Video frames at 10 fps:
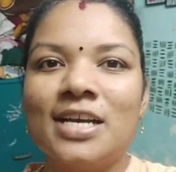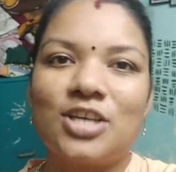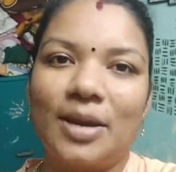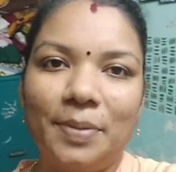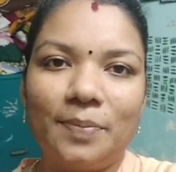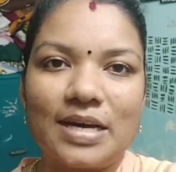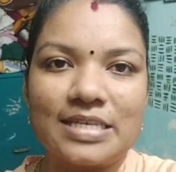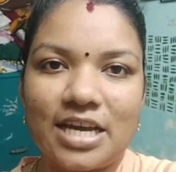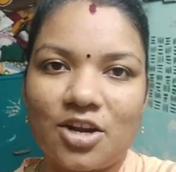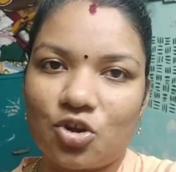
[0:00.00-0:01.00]
ஸோ எப்போ
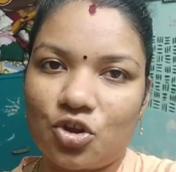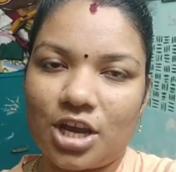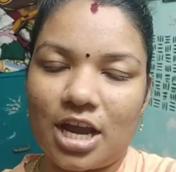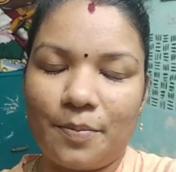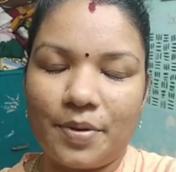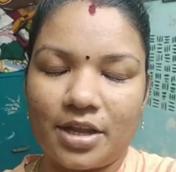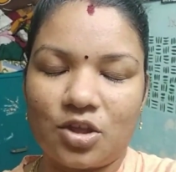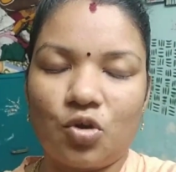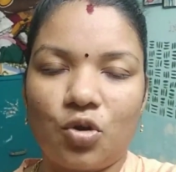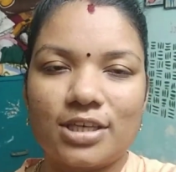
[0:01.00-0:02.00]
பசி எடுக்கதோ நீங்கள் அப்போ
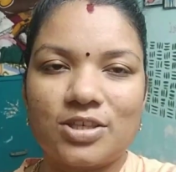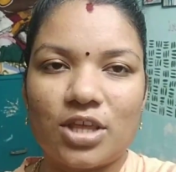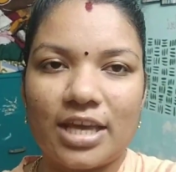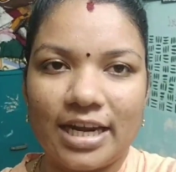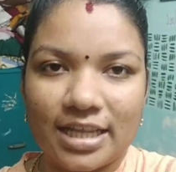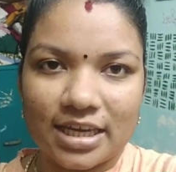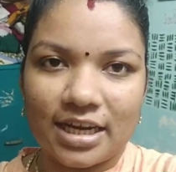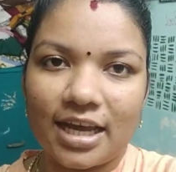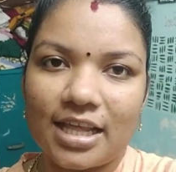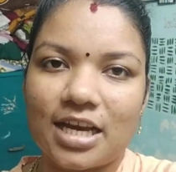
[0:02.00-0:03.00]
எடுத்துக்கோங்க ஸோ இதை
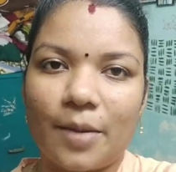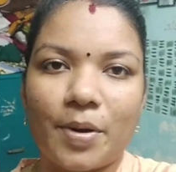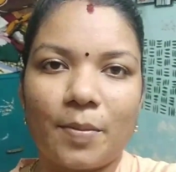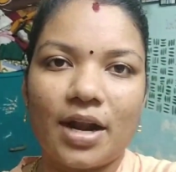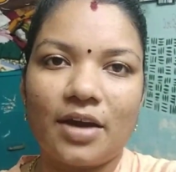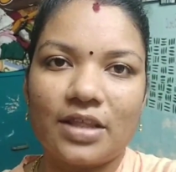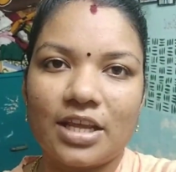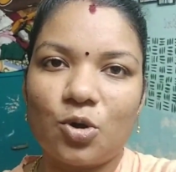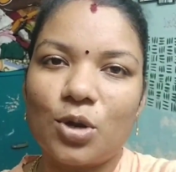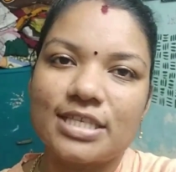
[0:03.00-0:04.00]
எடுத்துக்கிட்டு அதுக்கப்புறமா நான் வந்து
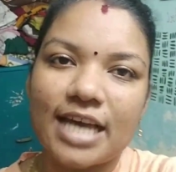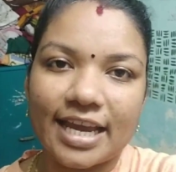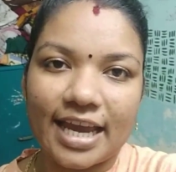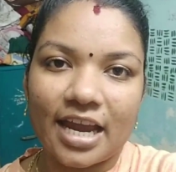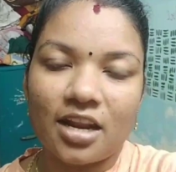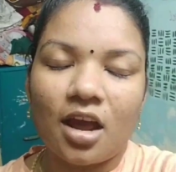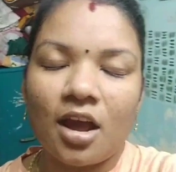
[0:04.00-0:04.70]
என்னோடய செகண்ட்